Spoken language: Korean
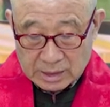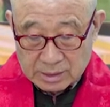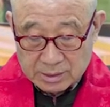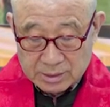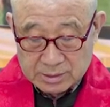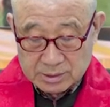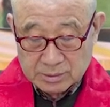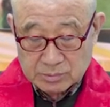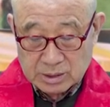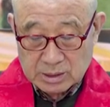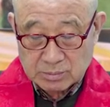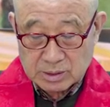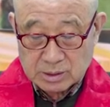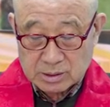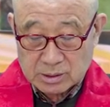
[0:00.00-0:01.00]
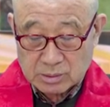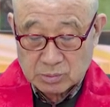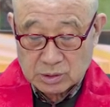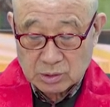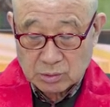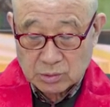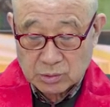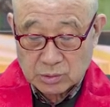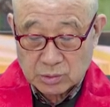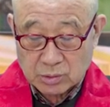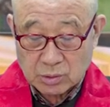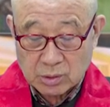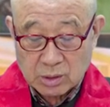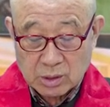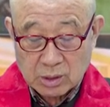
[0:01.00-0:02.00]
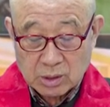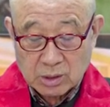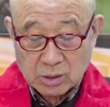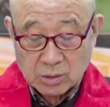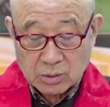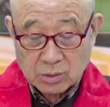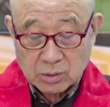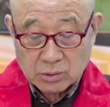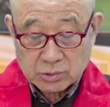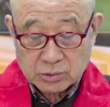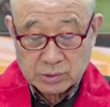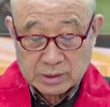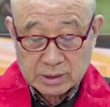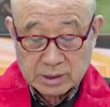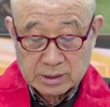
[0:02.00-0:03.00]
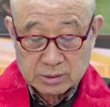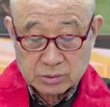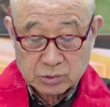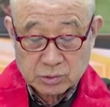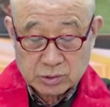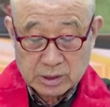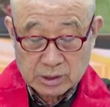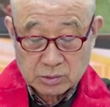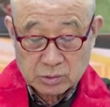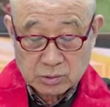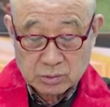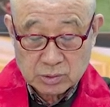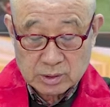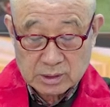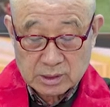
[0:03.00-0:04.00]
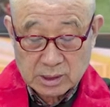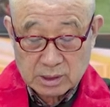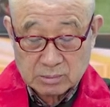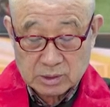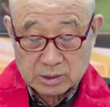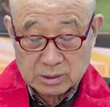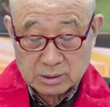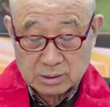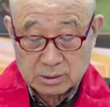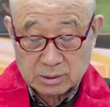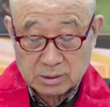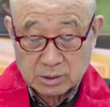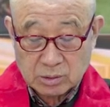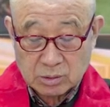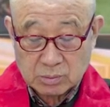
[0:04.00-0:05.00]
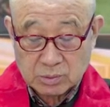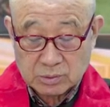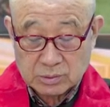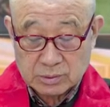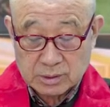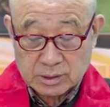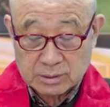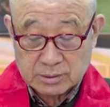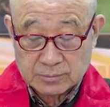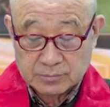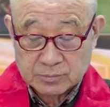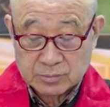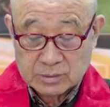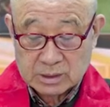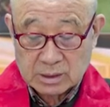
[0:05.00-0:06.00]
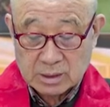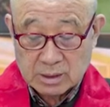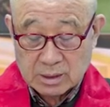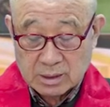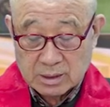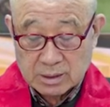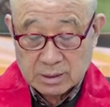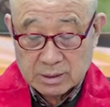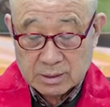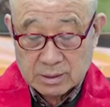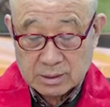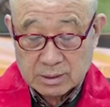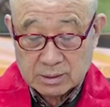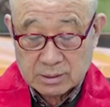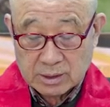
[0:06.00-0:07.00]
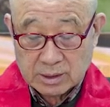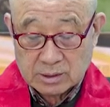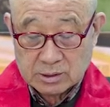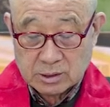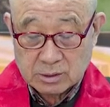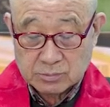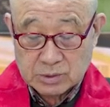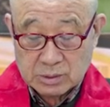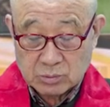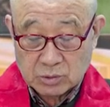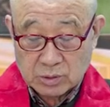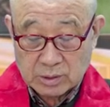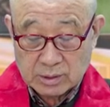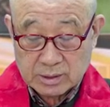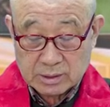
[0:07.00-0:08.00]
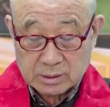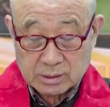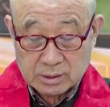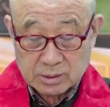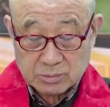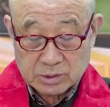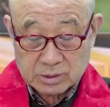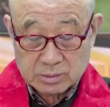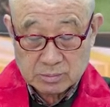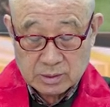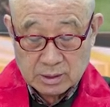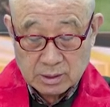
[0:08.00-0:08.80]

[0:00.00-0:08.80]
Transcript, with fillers: 했습니다. 몇 년 전보다 오히려 호수에 사는 수상족들의 삶을 있는 그대로 보는 데는 예, 자연스럽지 못했다는 느낌이었습니다.